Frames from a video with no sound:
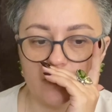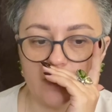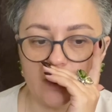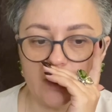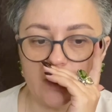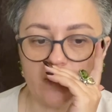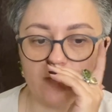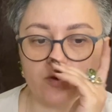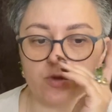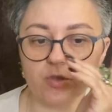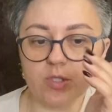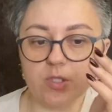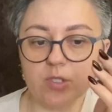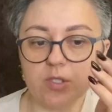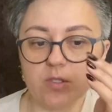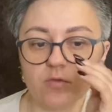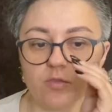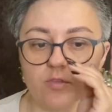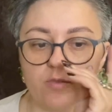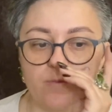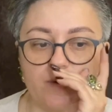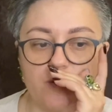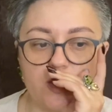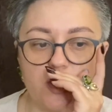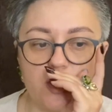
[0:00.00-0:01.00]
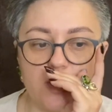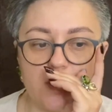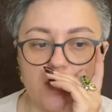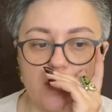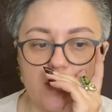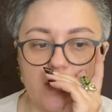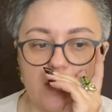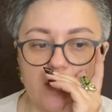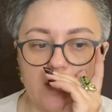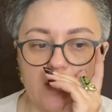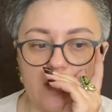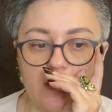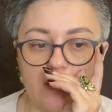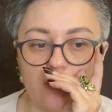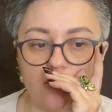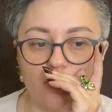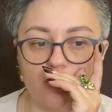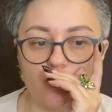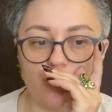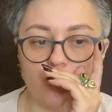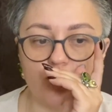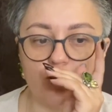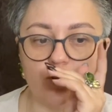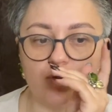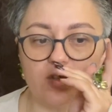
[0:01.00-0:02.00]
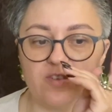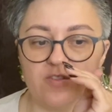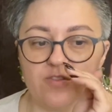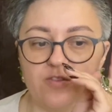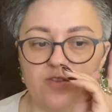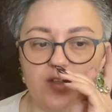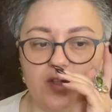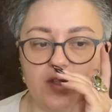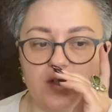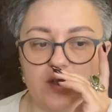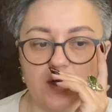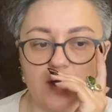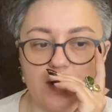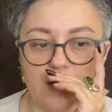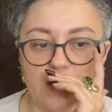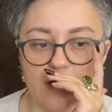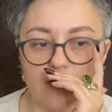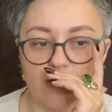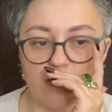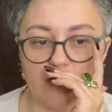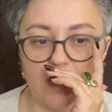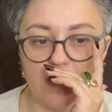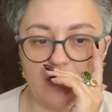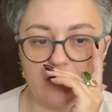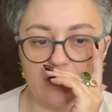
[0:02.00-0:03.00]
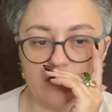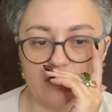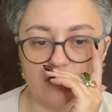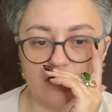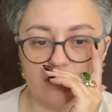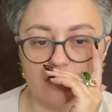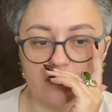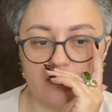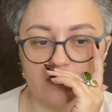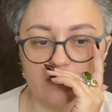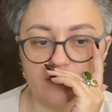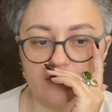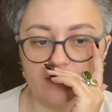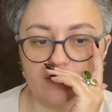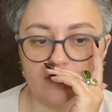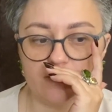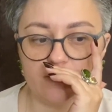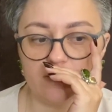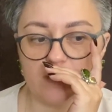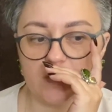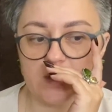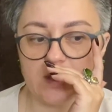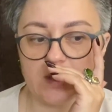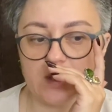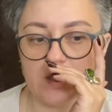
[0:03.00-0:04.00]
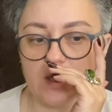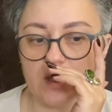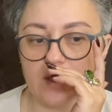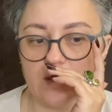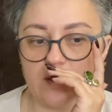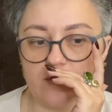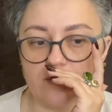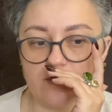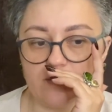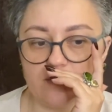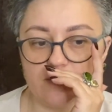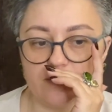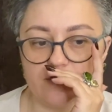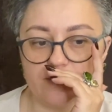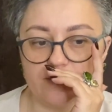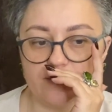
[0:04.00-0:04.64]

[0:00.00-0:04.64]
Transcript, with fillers: И вот это вот впечатление о том, что это винный аромат, меня